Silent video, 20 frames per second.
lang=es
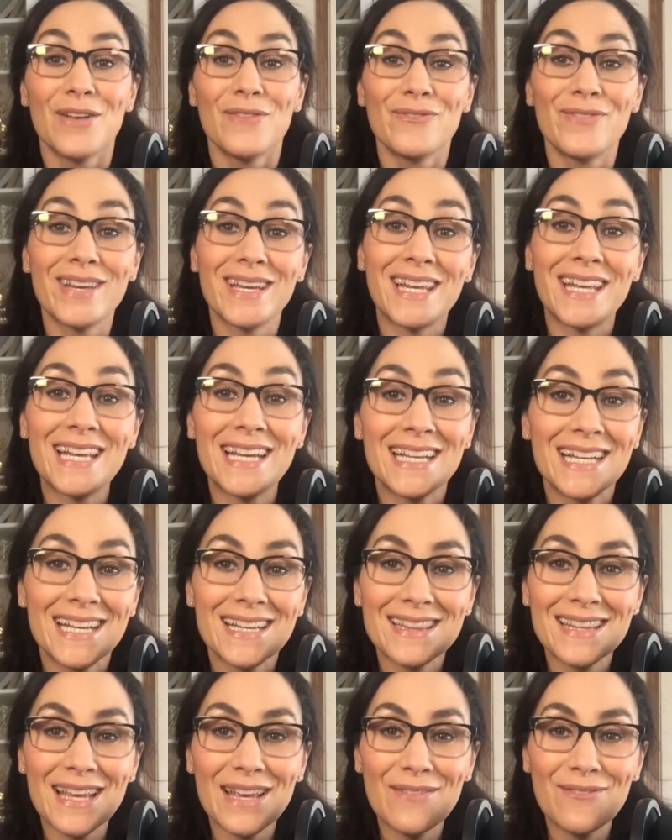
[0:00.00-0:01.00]

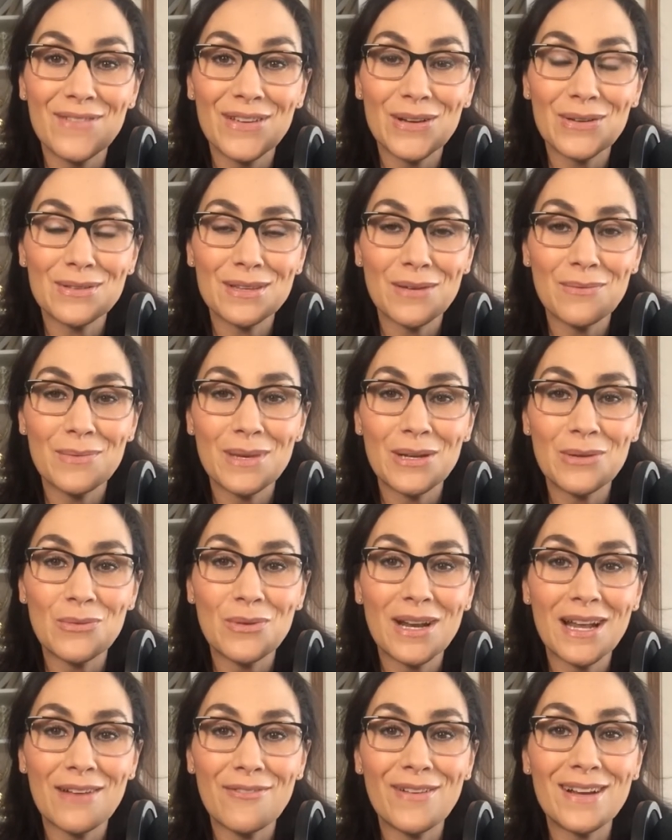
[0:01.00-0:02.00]
Virginia, te envío también
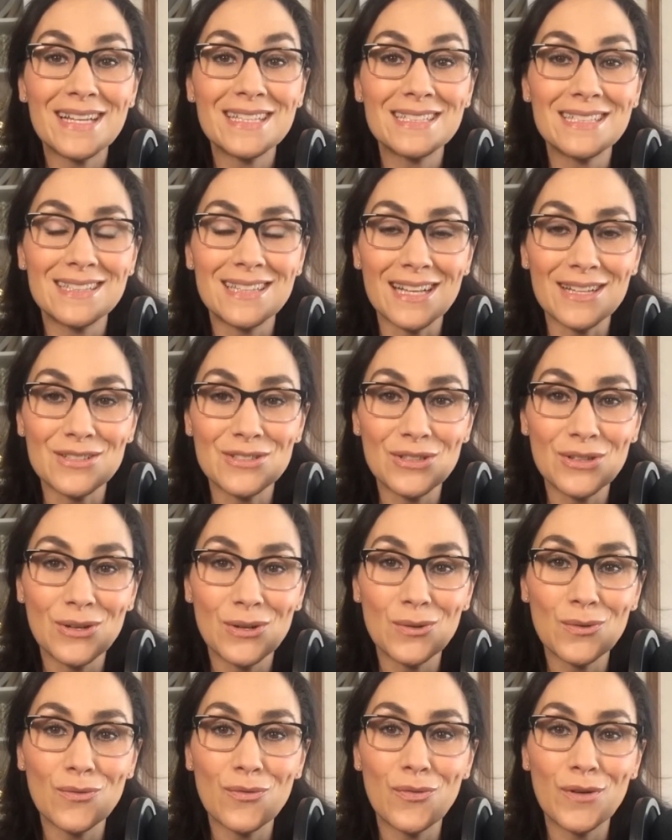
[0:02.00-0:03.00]
una
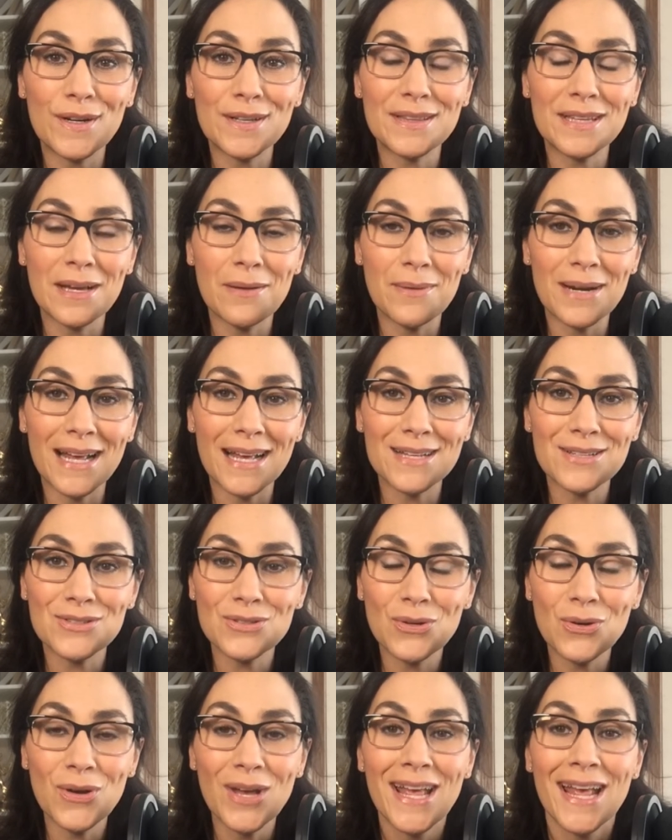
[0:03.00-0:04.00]
felicitación, un fuerte
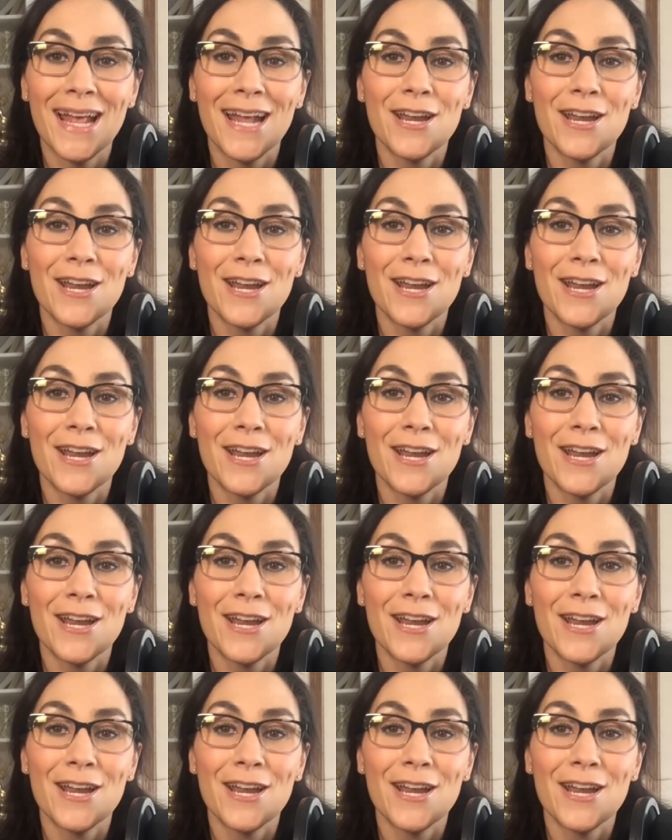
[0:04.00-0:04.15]
abrazo.